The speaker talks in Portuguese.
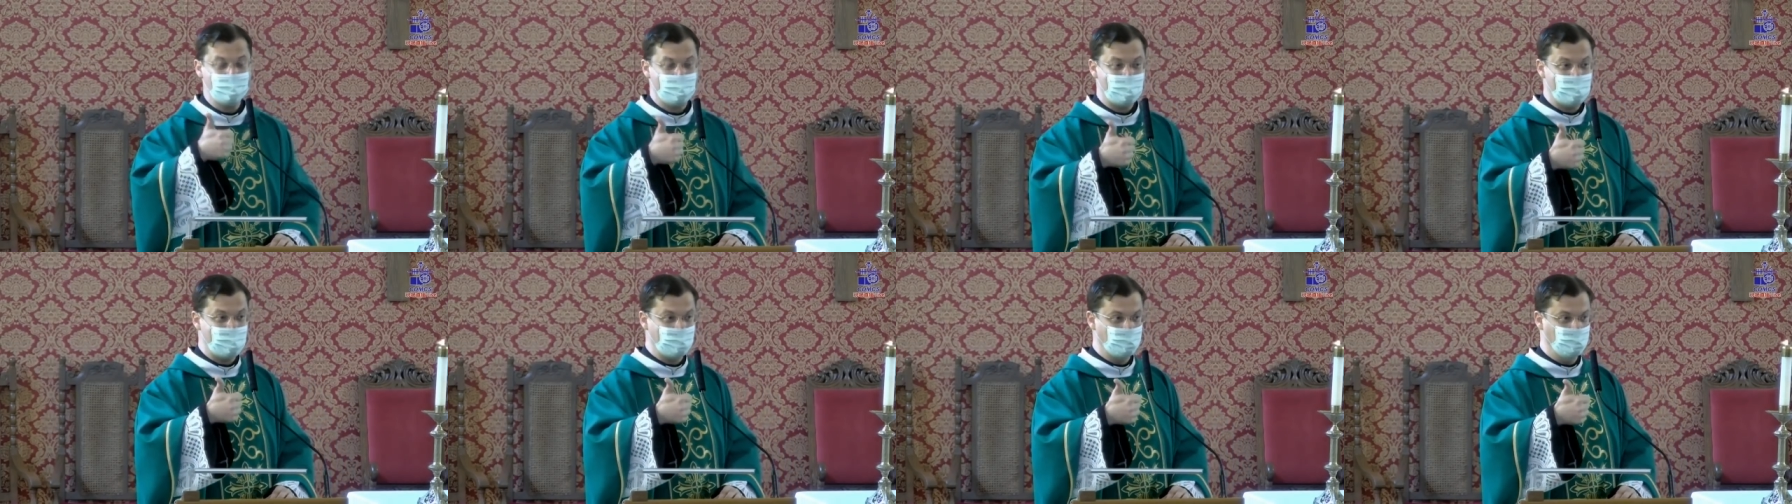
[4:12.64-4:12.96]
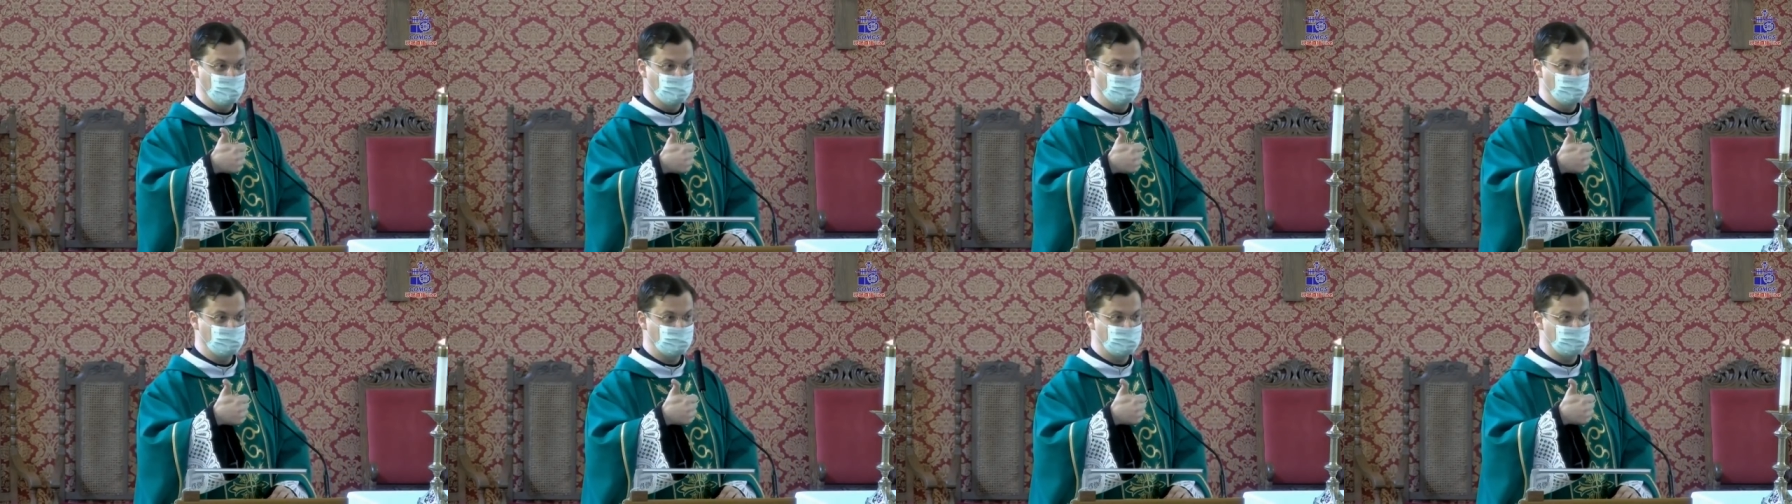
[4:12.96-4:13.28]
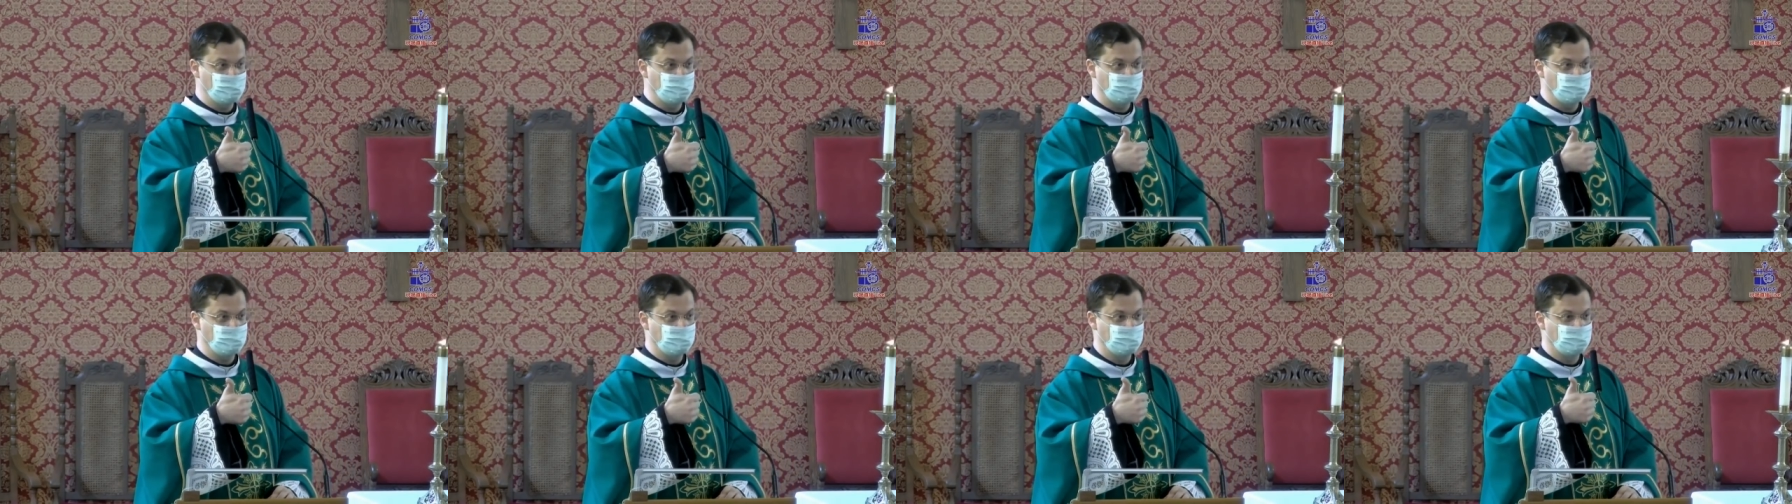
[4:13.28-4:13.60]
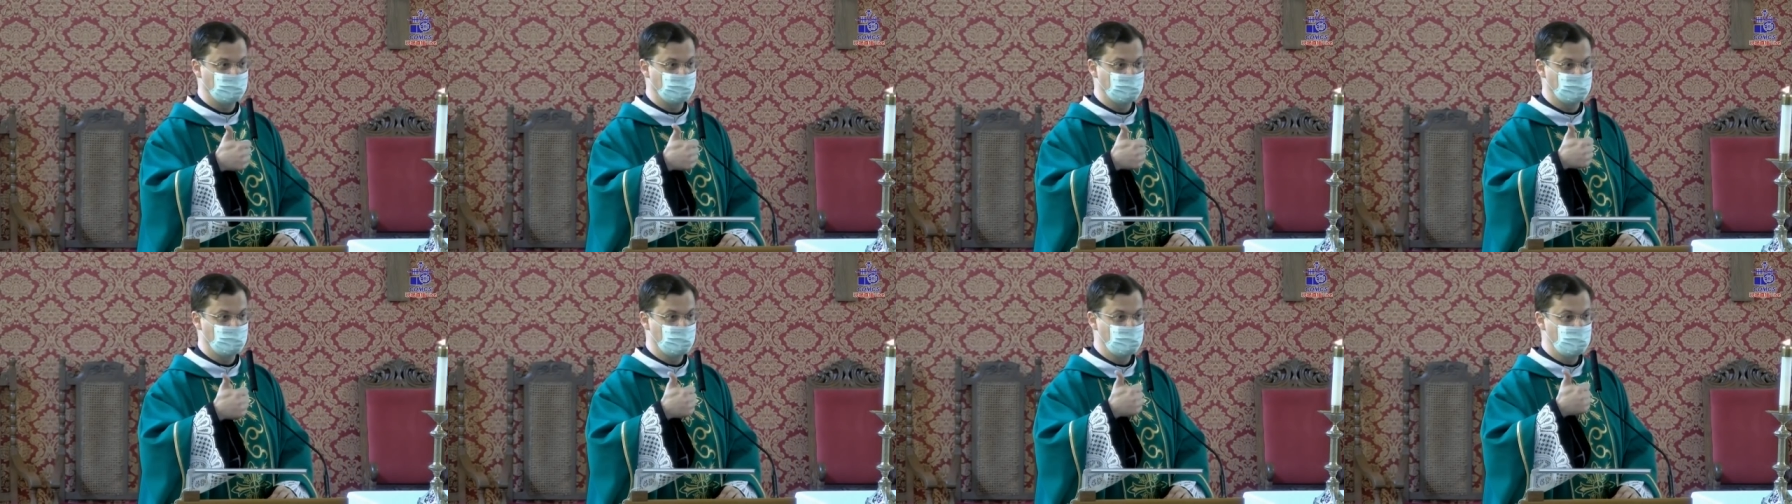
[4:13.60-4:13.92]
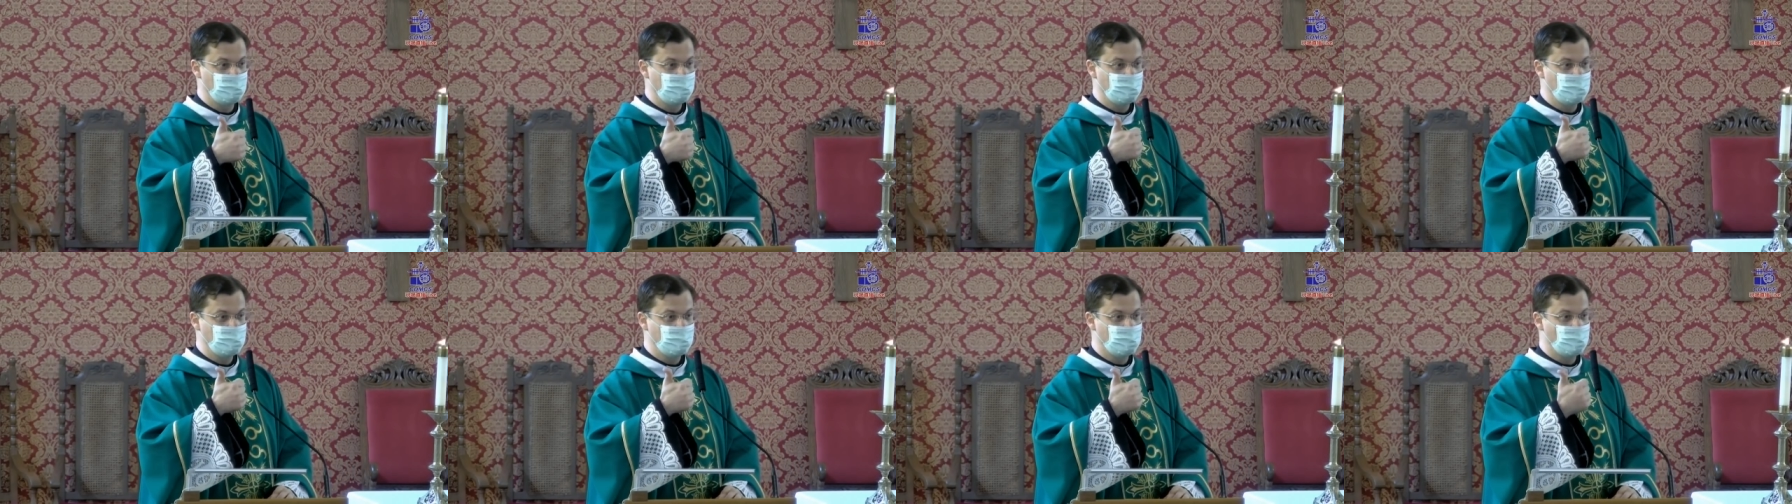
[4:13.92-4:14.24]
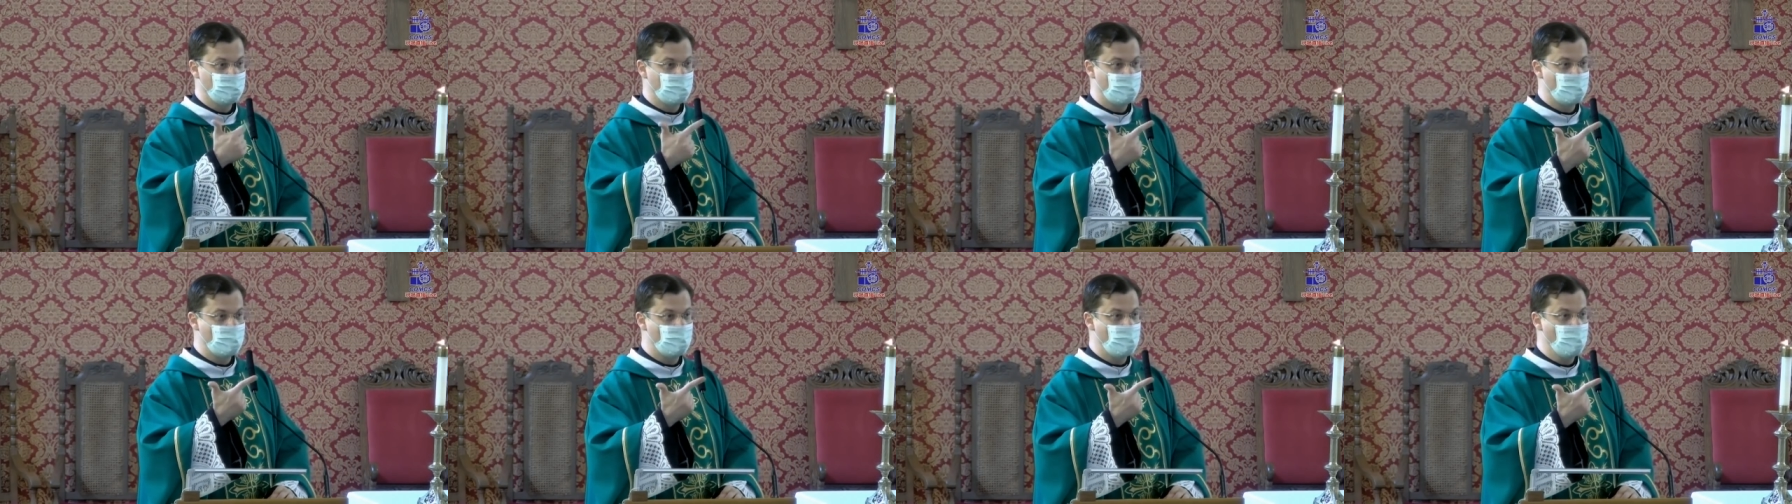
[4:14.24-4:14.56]
Anúncio,
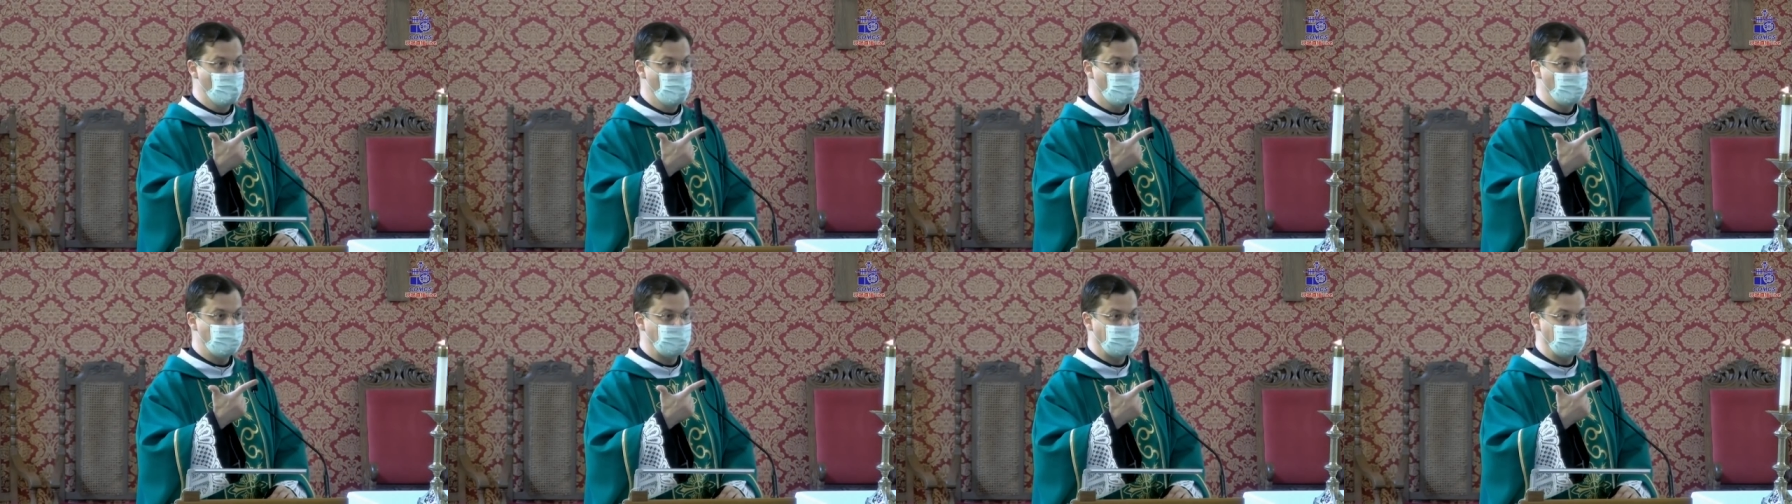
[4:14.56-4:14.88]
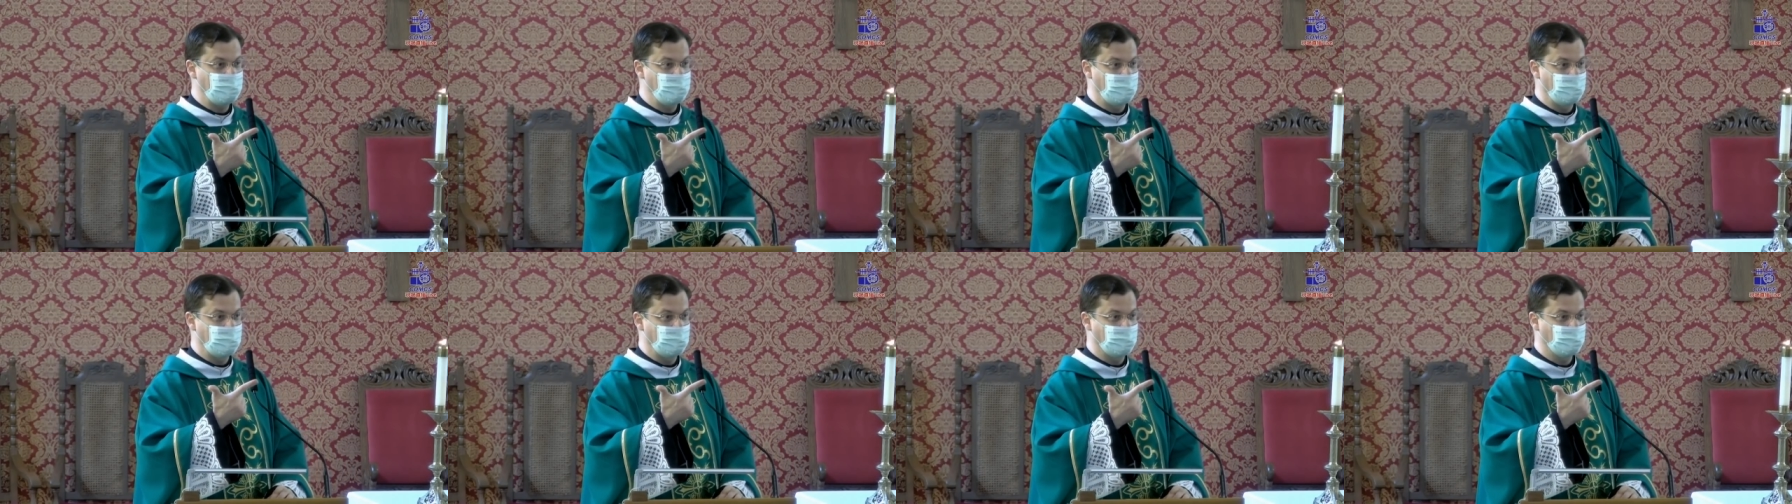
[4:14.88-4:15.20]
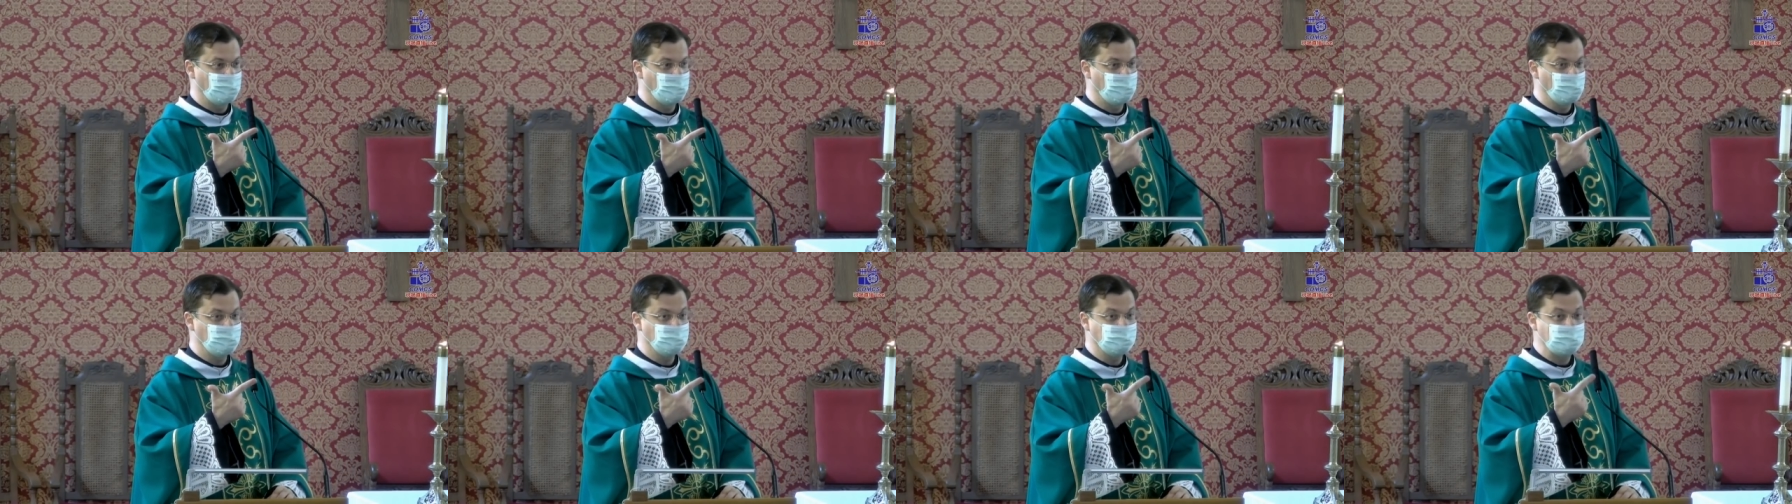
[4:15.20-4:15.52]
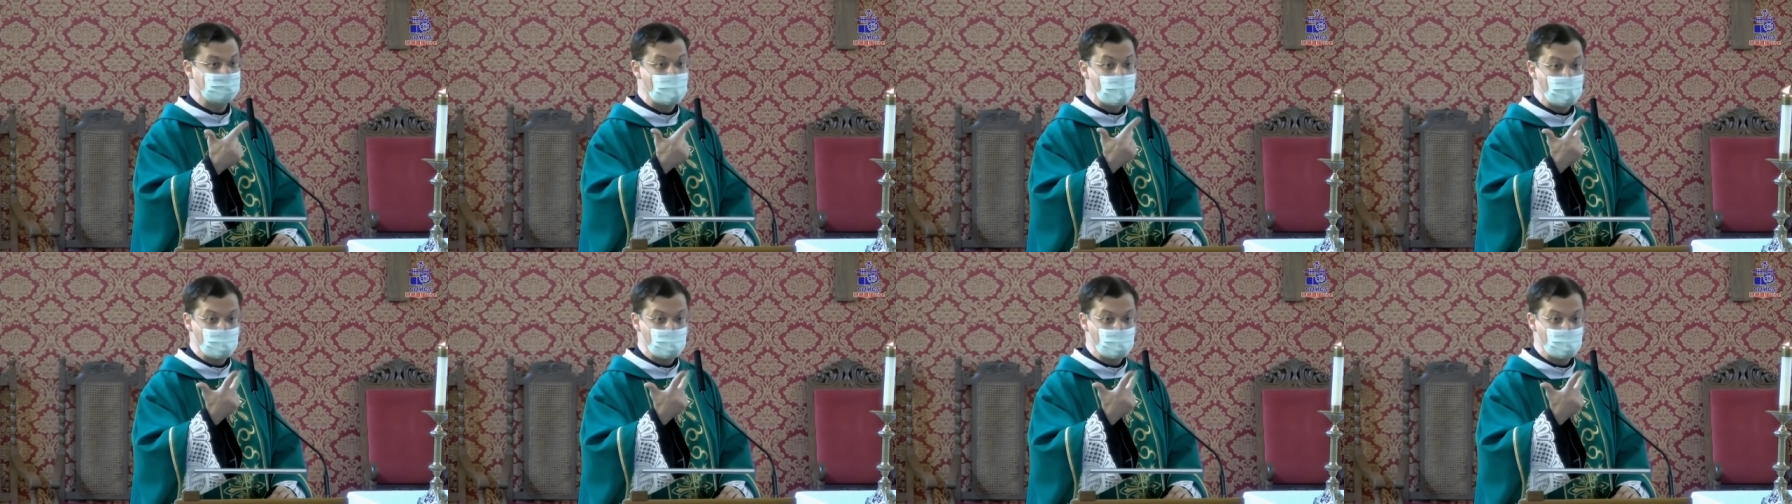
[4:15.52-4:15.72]
cumprimento